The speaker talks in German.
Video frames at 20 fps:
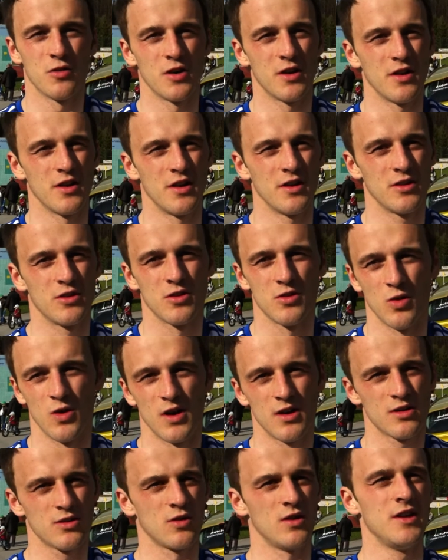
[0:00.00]
mhm. vor der
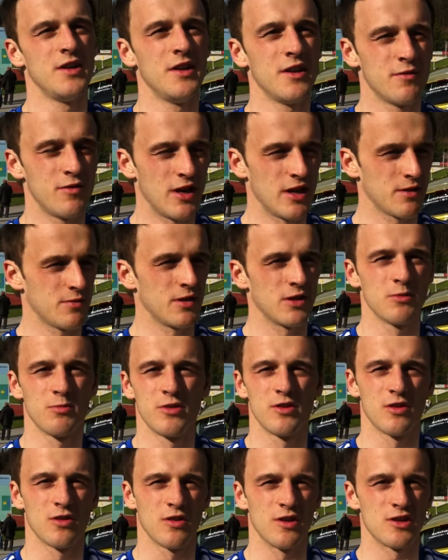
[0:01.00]
Tor, Torlinie, vielleicht war der
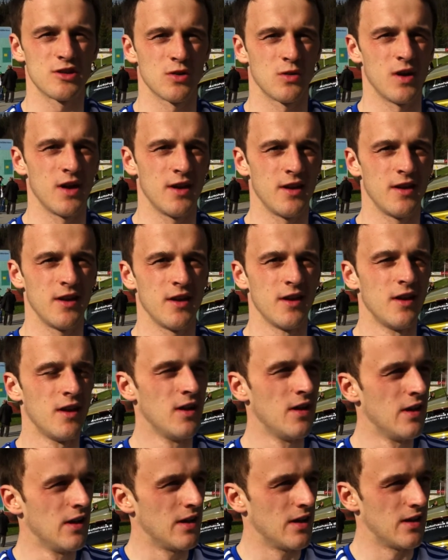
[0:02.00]
Bund sogar das Tor rein. äh,
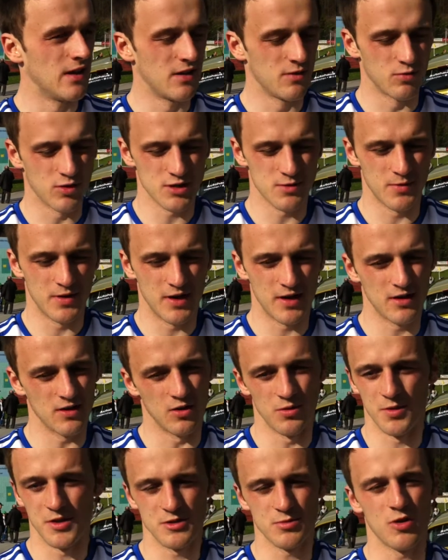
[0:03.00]
weiß man nicht,
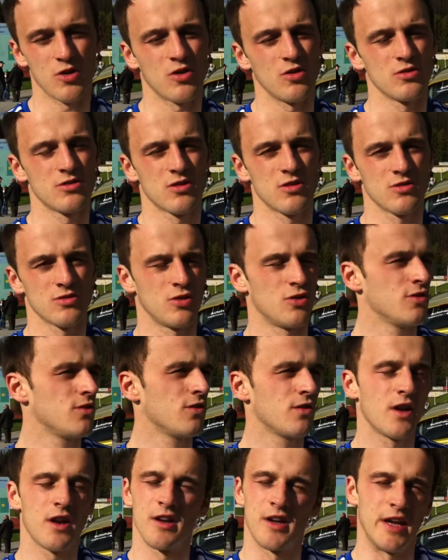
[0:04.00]
aber das war ganz klar Hand,
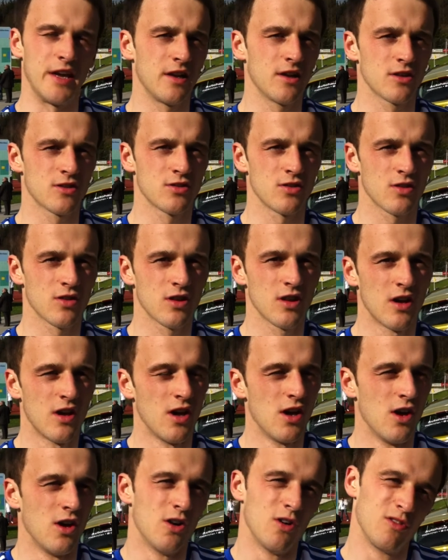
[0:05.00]
hat auch der Gegner gesagt.
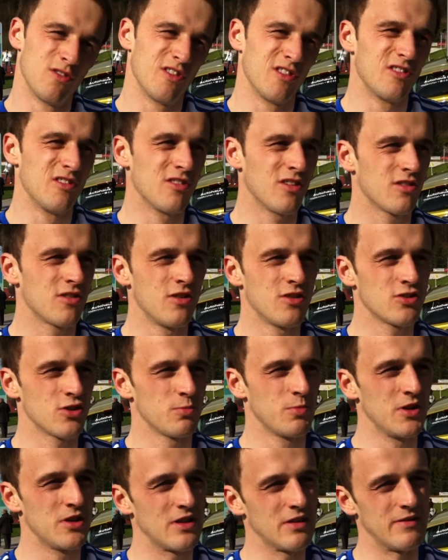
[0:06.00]
Und das ist natürlich
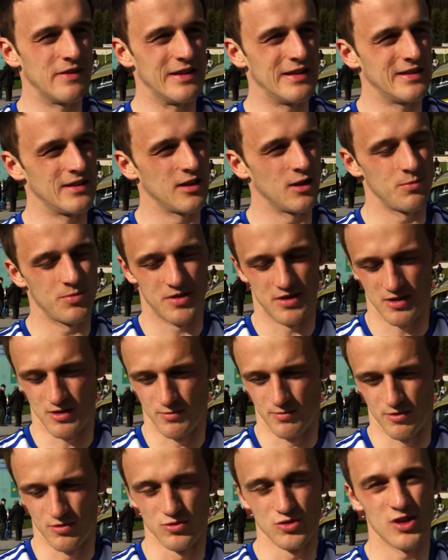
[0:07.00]
schon bitter, weil ich glaube, das
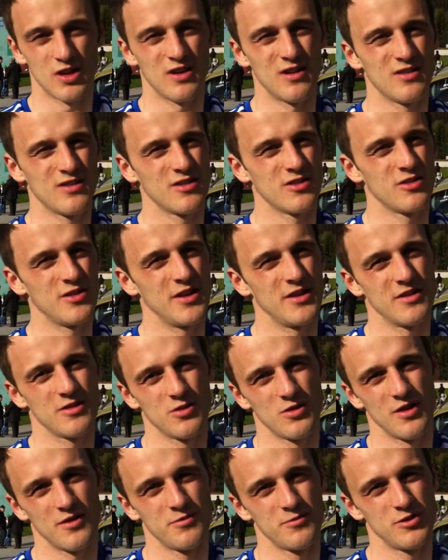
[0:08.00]
haben die Zuschauer, und das hat jeder
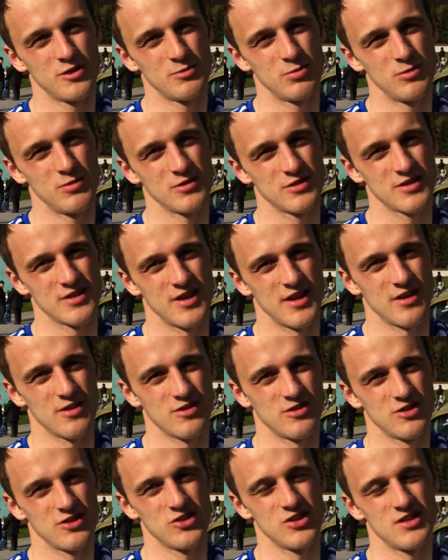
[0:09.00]
da auf dem Fußballplatz gesehen,
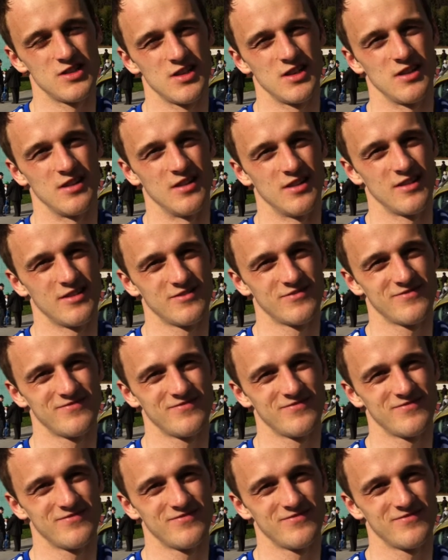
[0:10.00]
außer der Schiedsrichter.